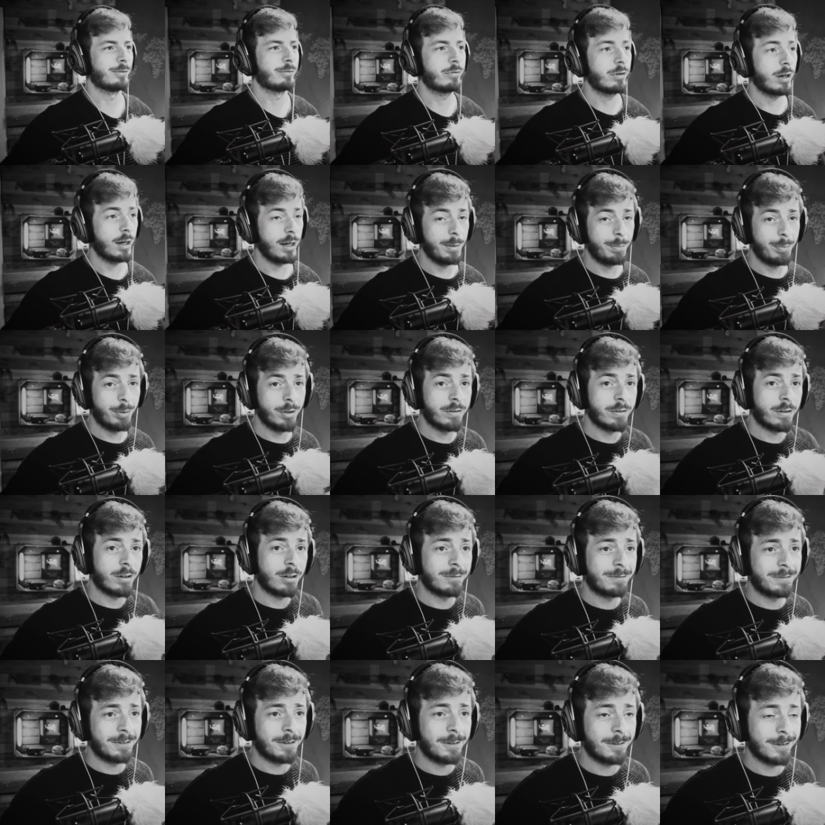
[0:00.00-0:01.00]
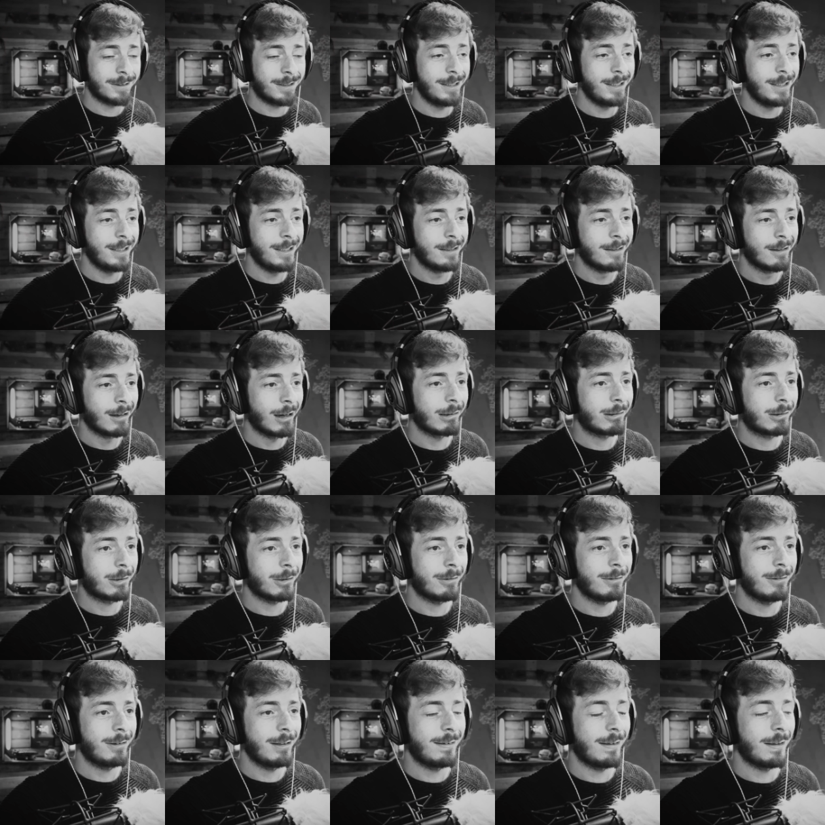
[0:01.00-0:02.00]
On voit les pauvres enfants qui
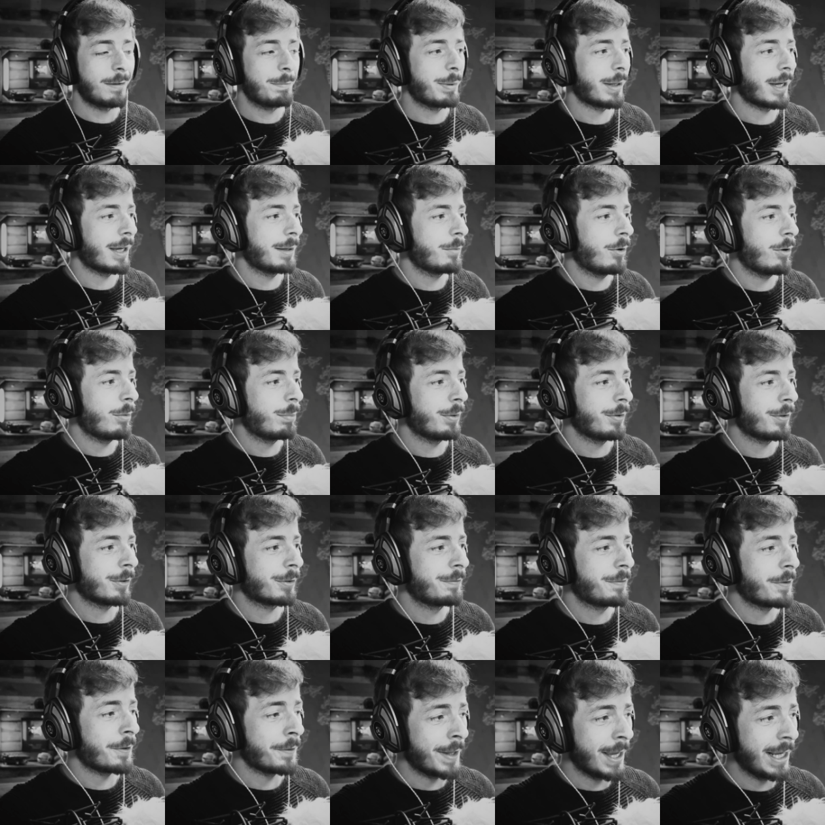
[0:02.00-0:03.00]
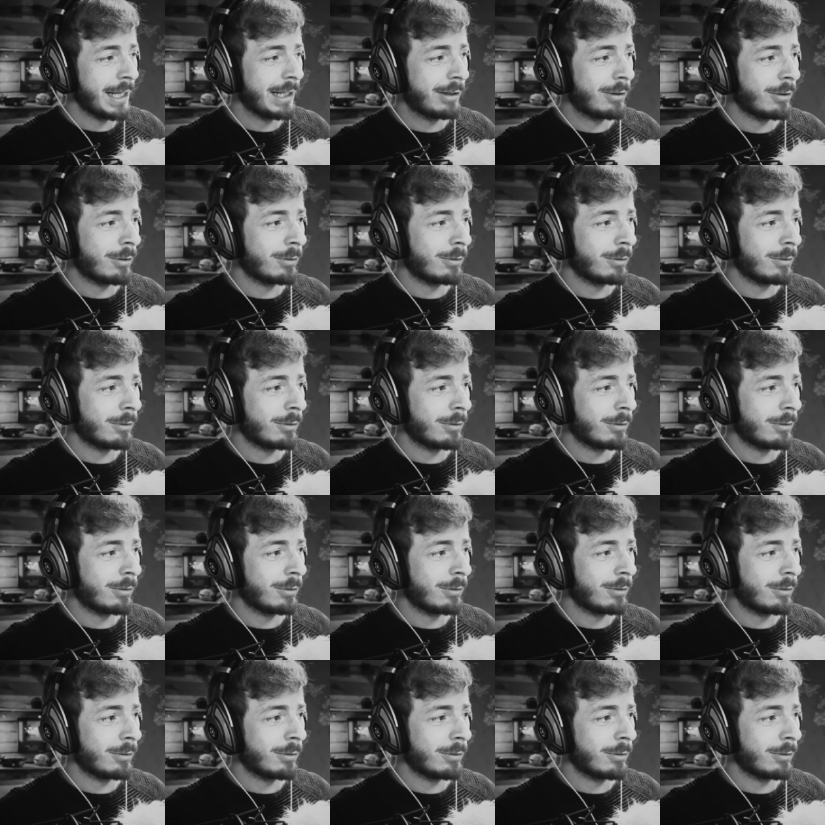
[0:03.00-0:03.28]
attendent désespérément pendant que Fortnite